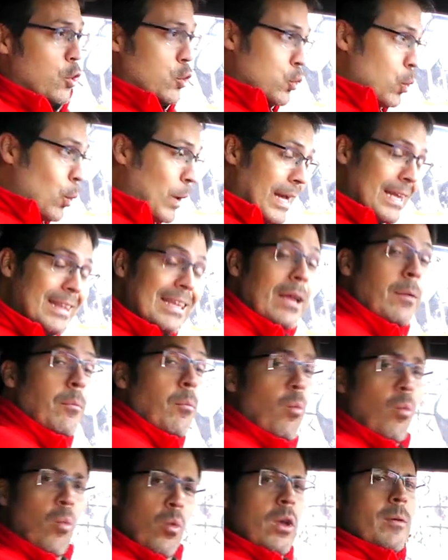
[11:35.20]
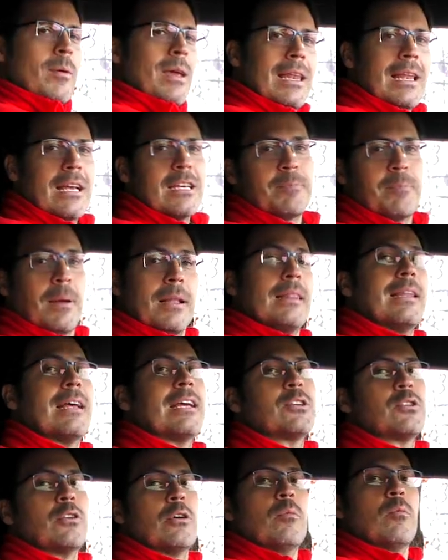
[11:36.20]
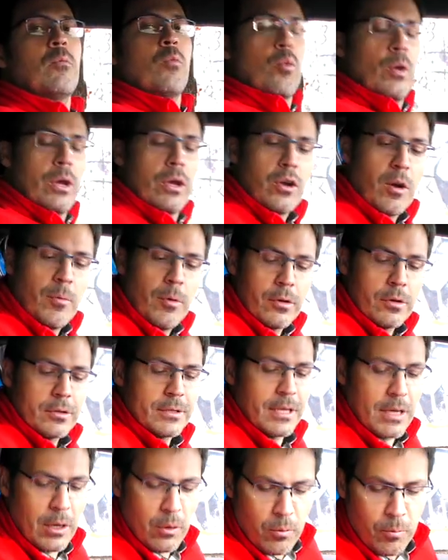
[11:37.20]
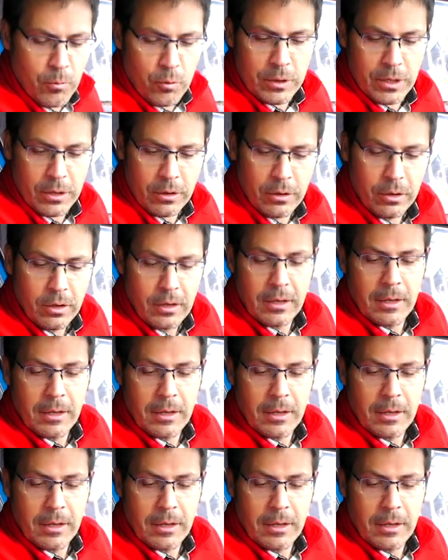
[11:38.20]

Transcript: Sujetan muy bien la espalda, son muy cómodos, tienen un mullido